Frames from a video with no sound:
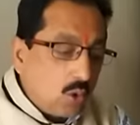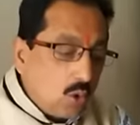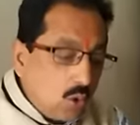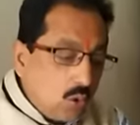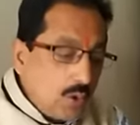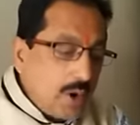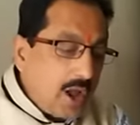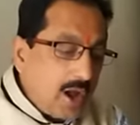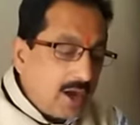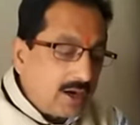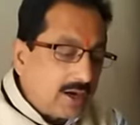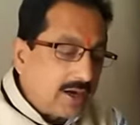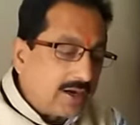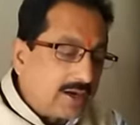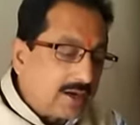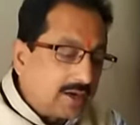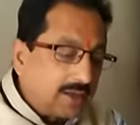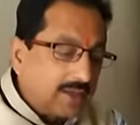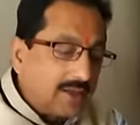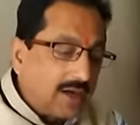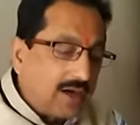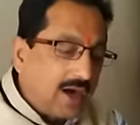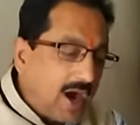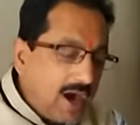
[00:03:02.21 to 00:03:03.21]
कूड़ा
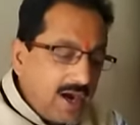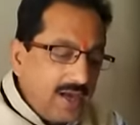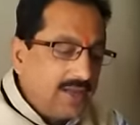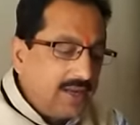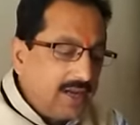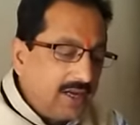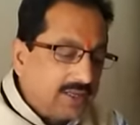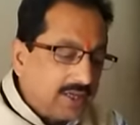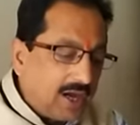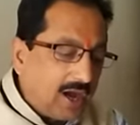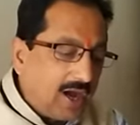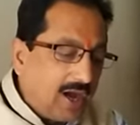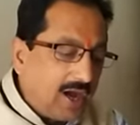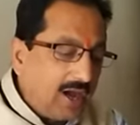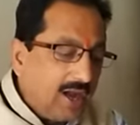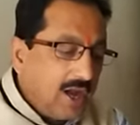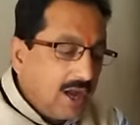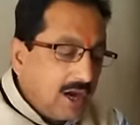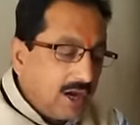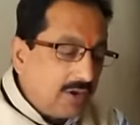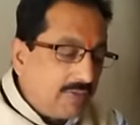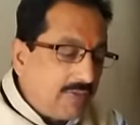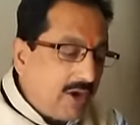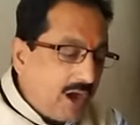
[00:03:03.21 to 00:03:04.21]
करकट दिखाई दे जहां
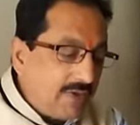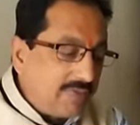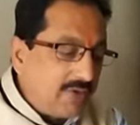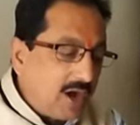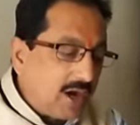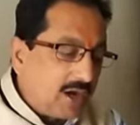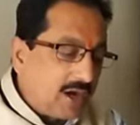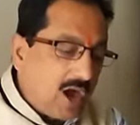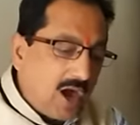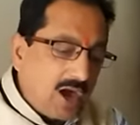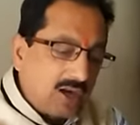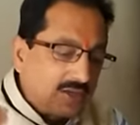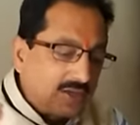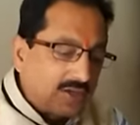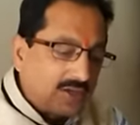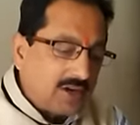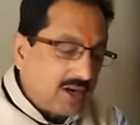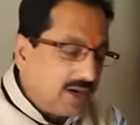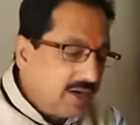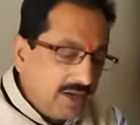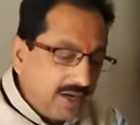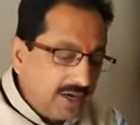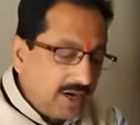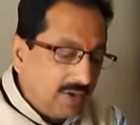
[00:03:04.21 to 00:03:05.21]
लफाफा कागज
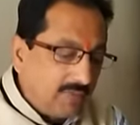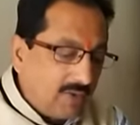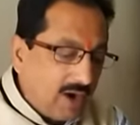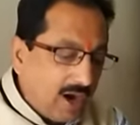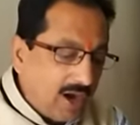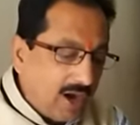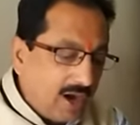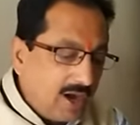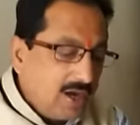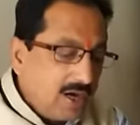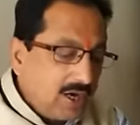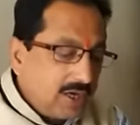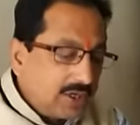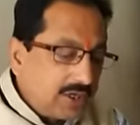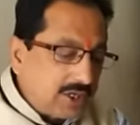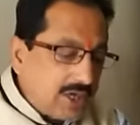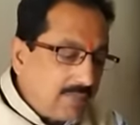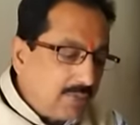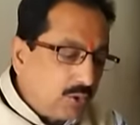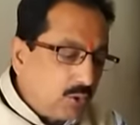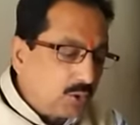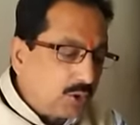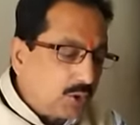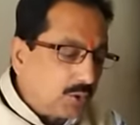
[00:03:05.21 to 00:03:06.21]
रहे न वहां
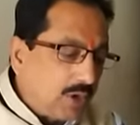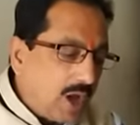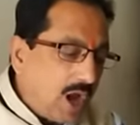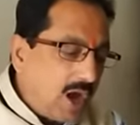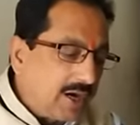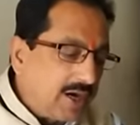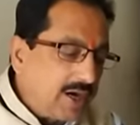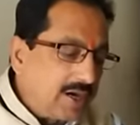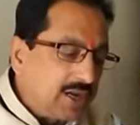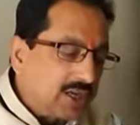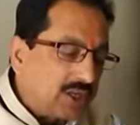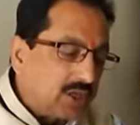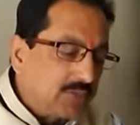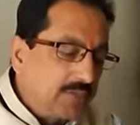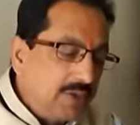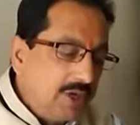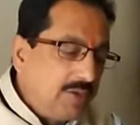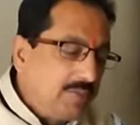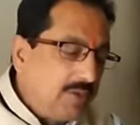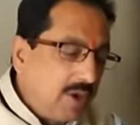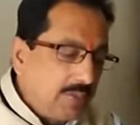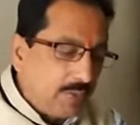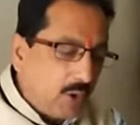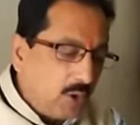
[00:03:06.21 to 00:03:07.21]
सब कुछ उठा के
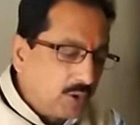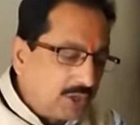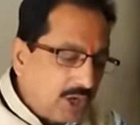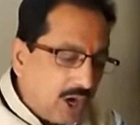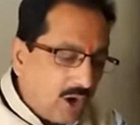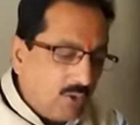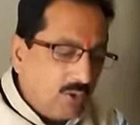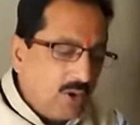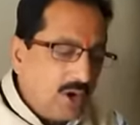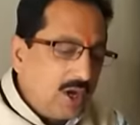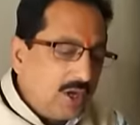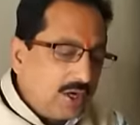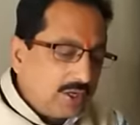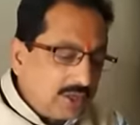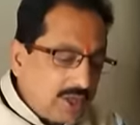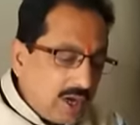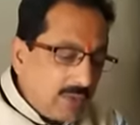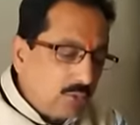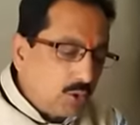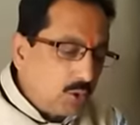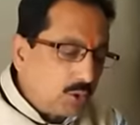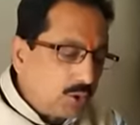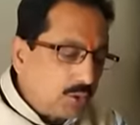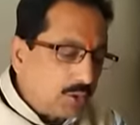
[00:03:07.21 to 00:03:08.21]
डस्टबिन में पहुंचाओ
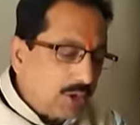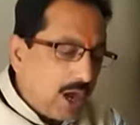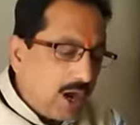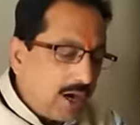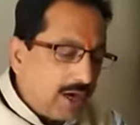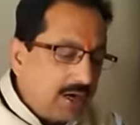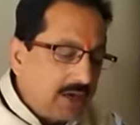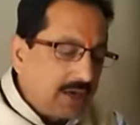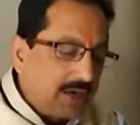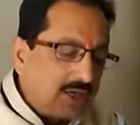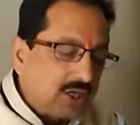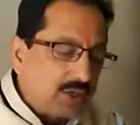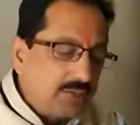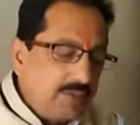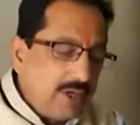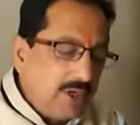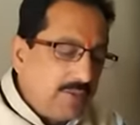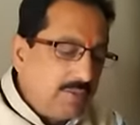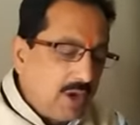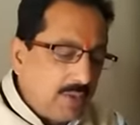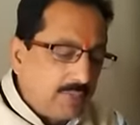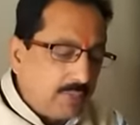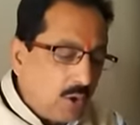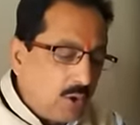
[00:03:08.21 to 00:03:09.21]
सब कुछ उठा के
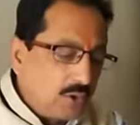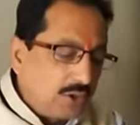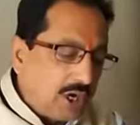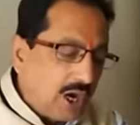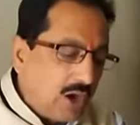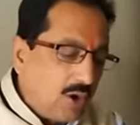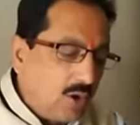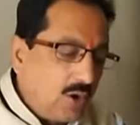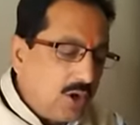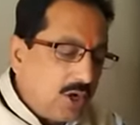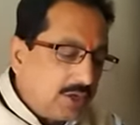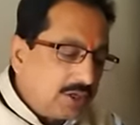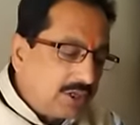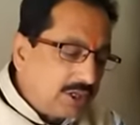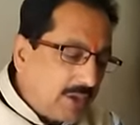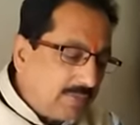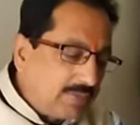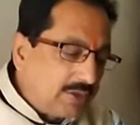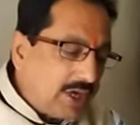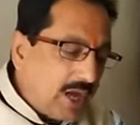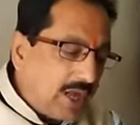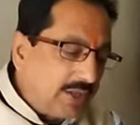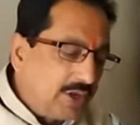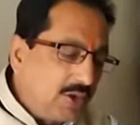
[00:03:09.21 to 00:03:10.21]
डस्टबिन में पहुंचाओ
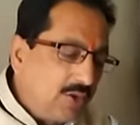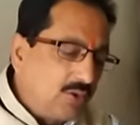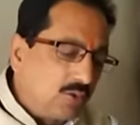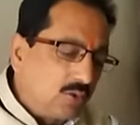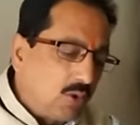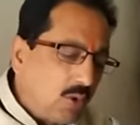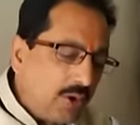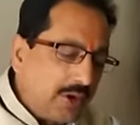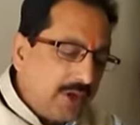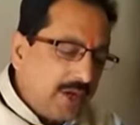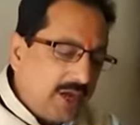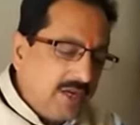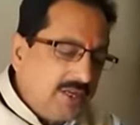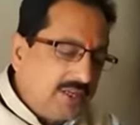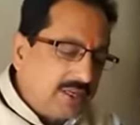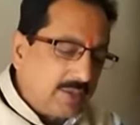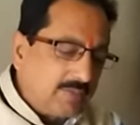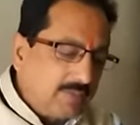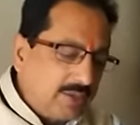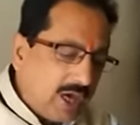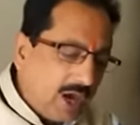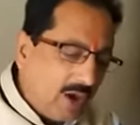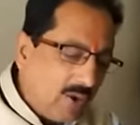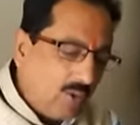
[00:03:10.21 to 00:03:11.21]
सब साथियों को यही
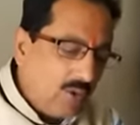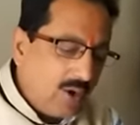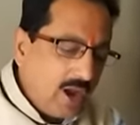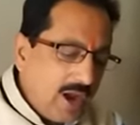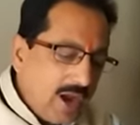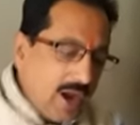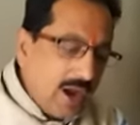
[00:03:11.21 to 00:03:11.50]
समझाओ